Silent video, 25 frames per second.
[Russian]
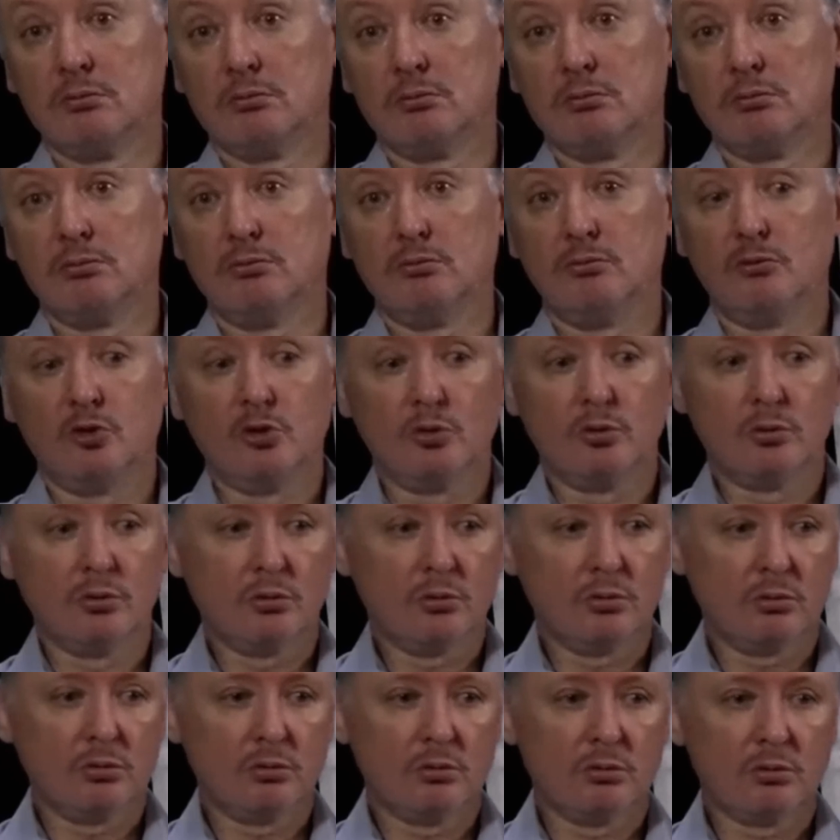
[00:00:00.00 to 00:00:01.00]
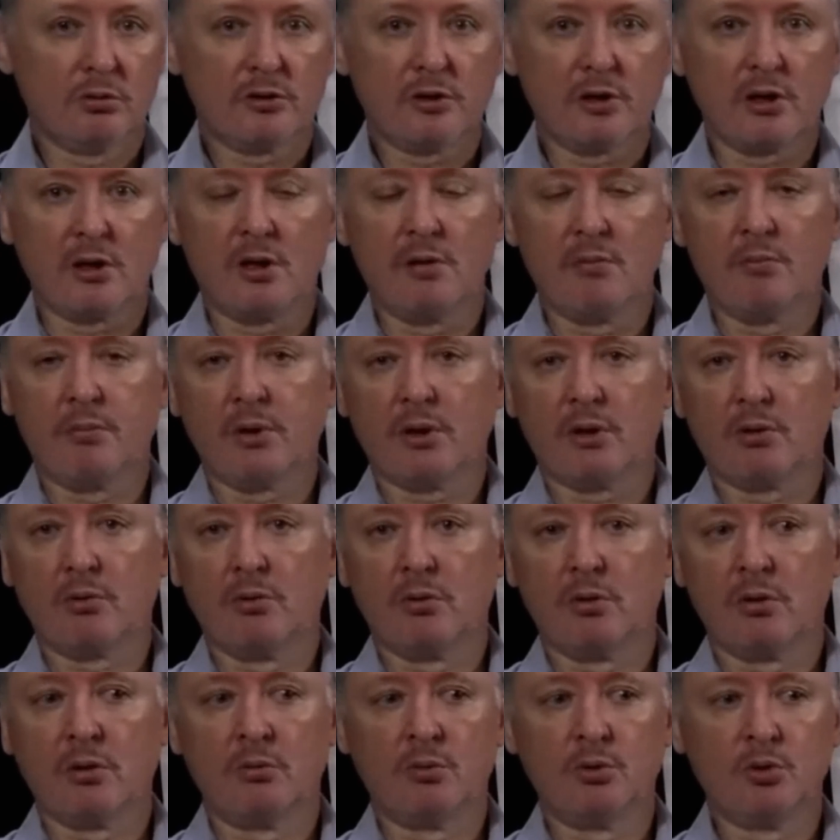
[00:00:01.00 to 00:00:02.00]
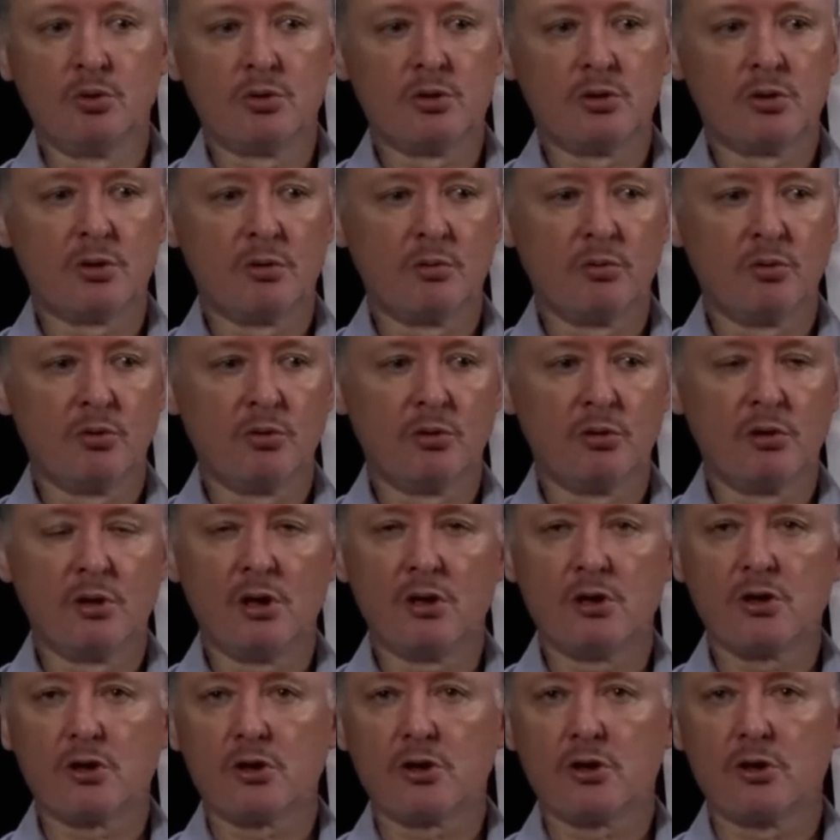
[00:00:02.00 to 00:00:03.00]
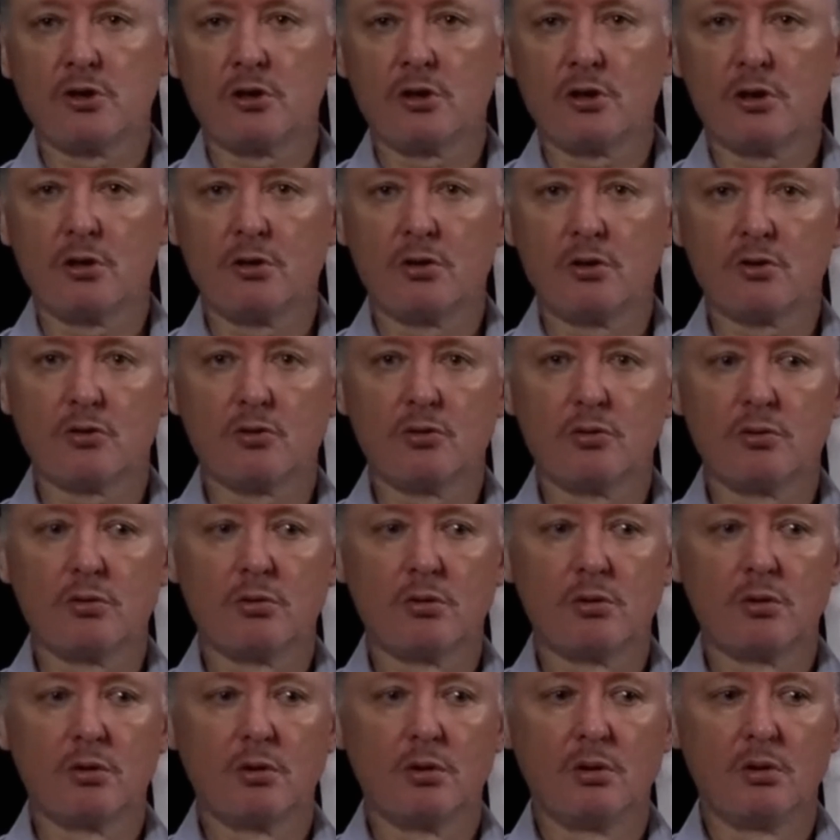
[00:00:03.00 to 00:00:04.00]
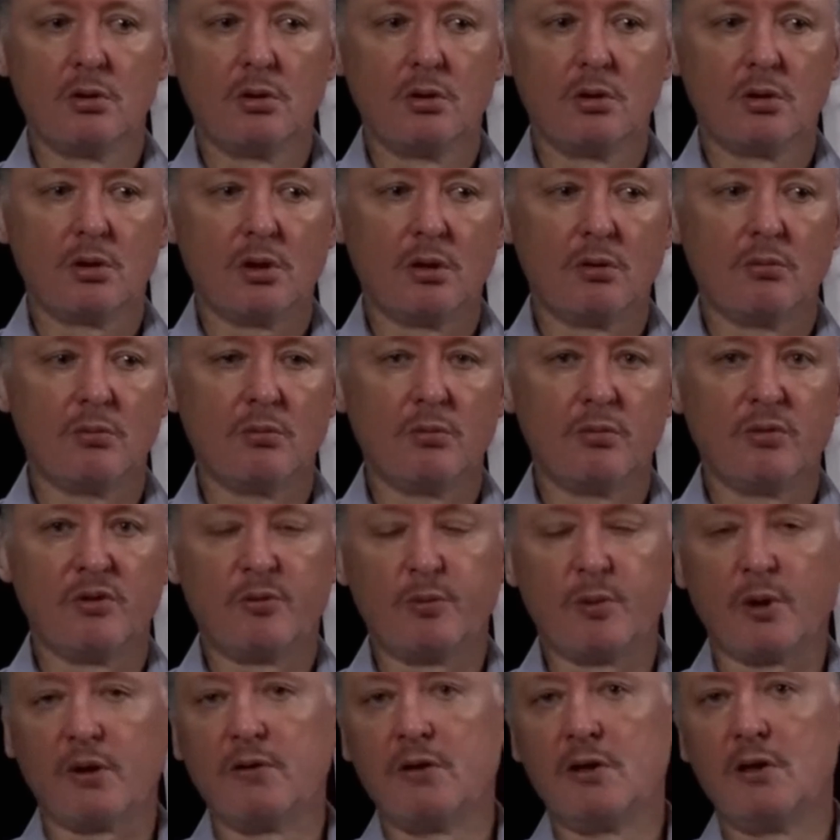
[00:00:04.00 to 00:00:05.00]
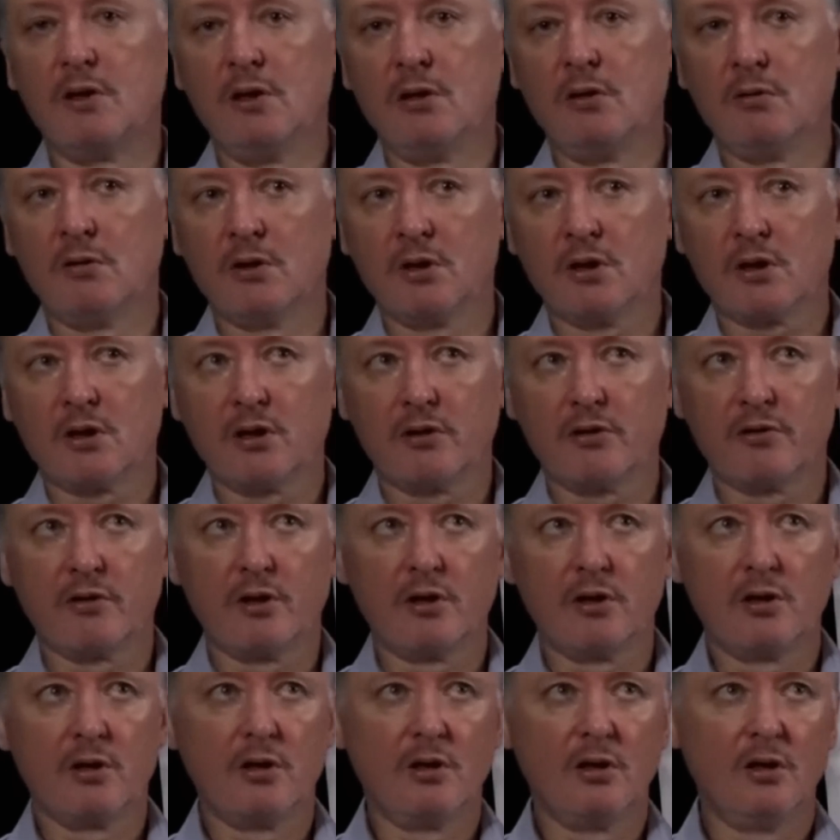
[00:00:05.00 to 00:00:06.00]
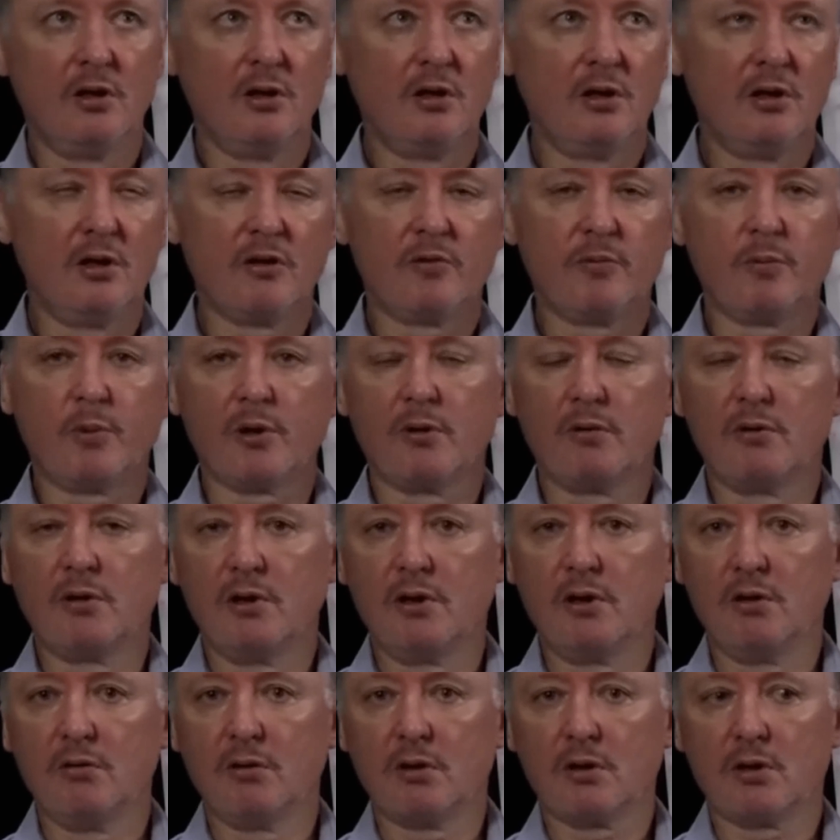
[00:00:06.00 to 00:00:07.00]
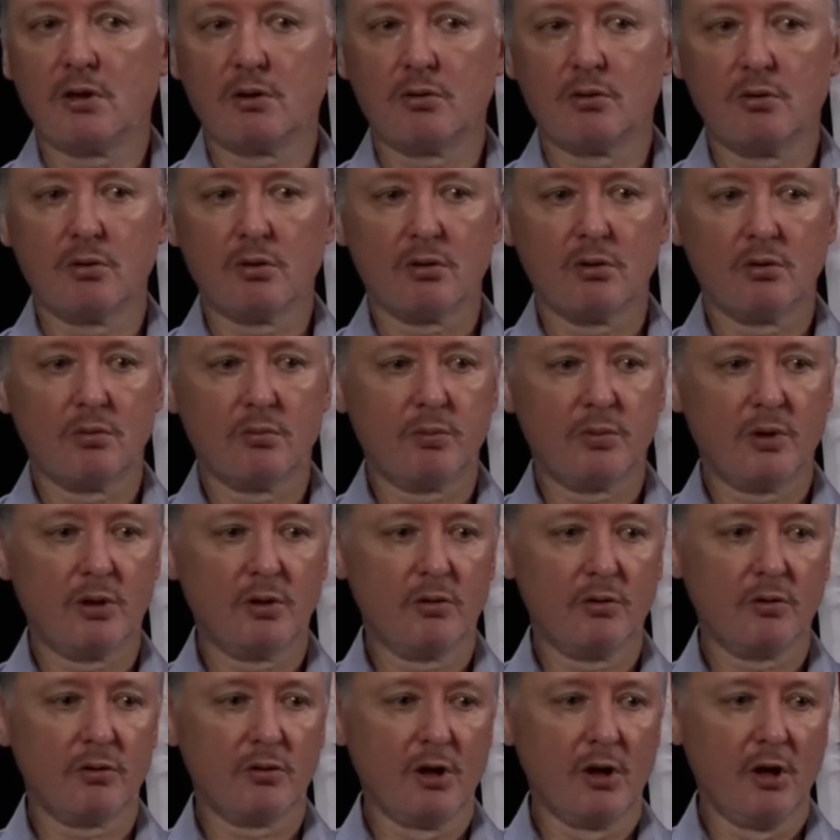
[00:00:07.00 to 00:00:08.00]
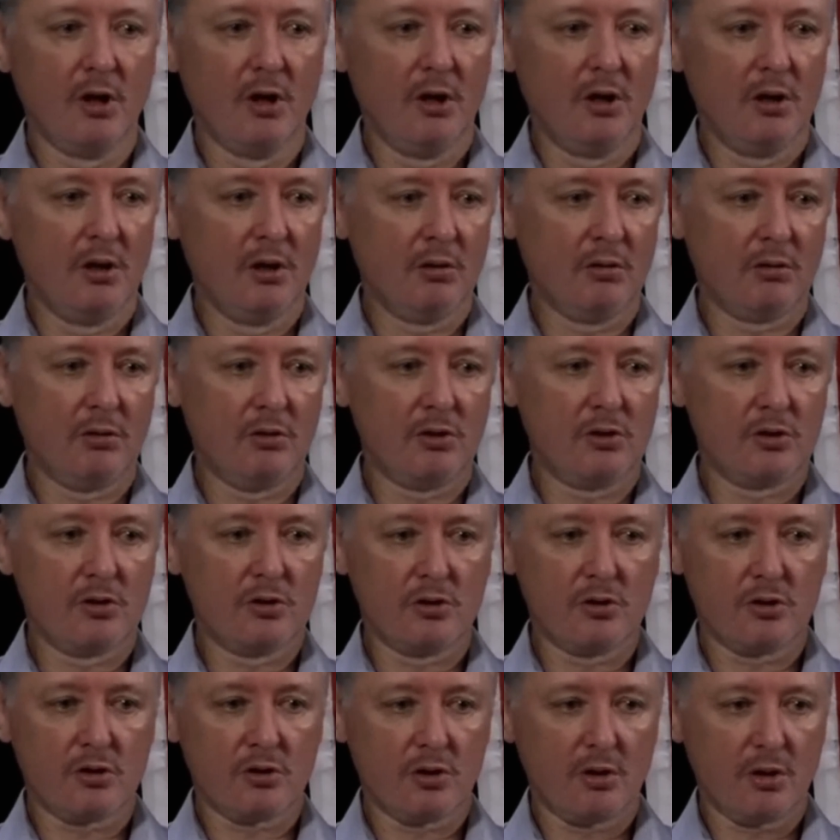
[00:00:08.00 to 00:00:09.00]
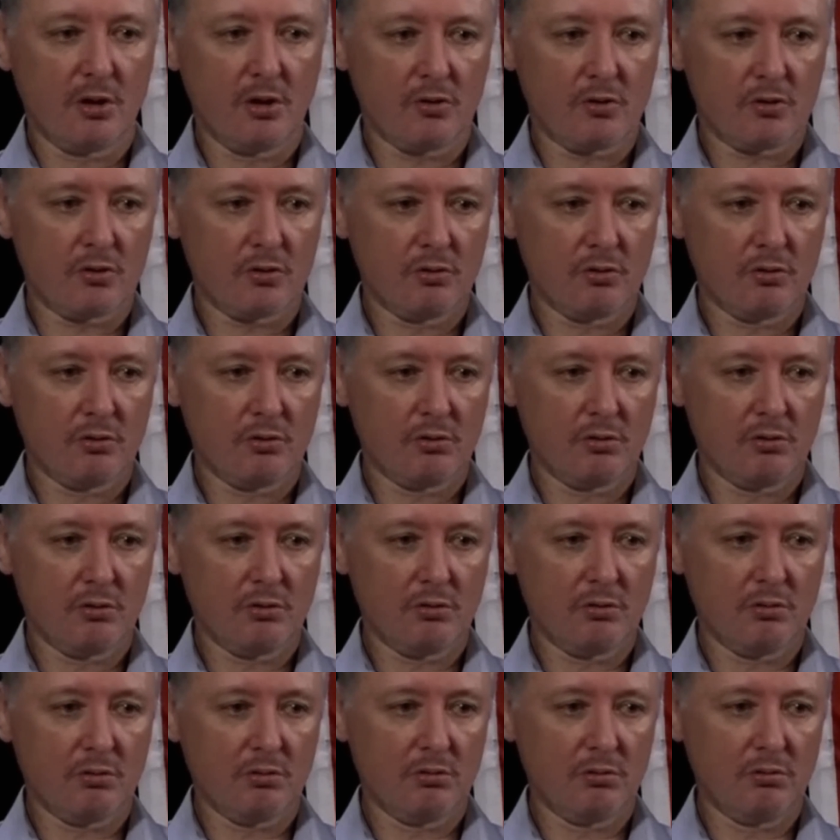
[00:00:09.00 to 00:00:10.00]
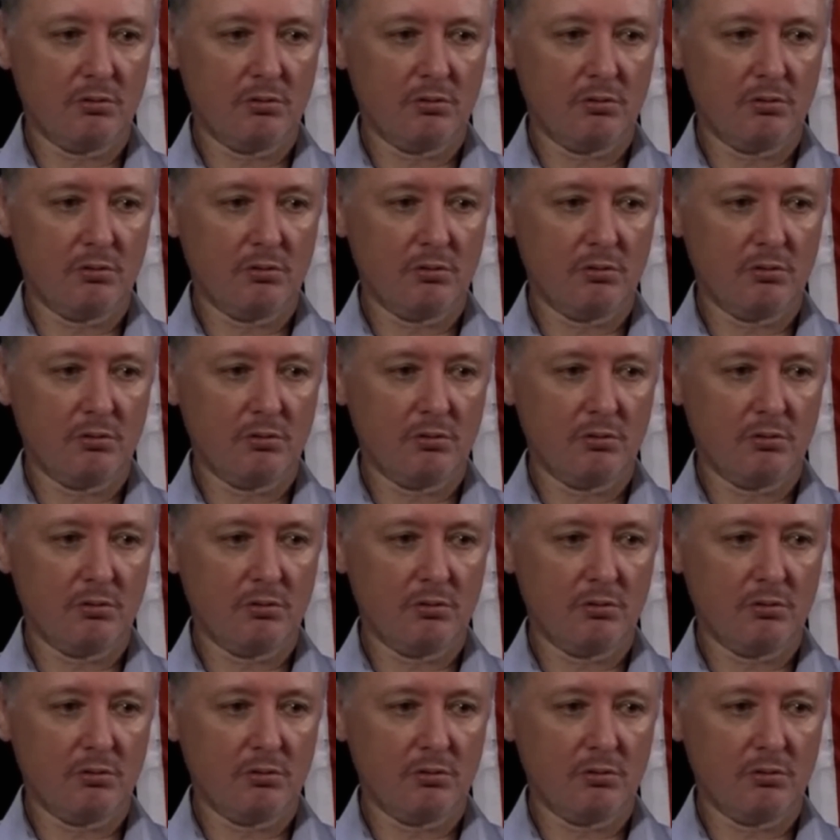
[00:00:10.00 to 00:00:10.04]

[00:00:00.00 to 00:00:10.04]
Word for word: Ну, с таким подходом лучше ему и дальше шить одежду. Там справедливо наказание или несправедливо, которое он понес. Я вот лично считаю, что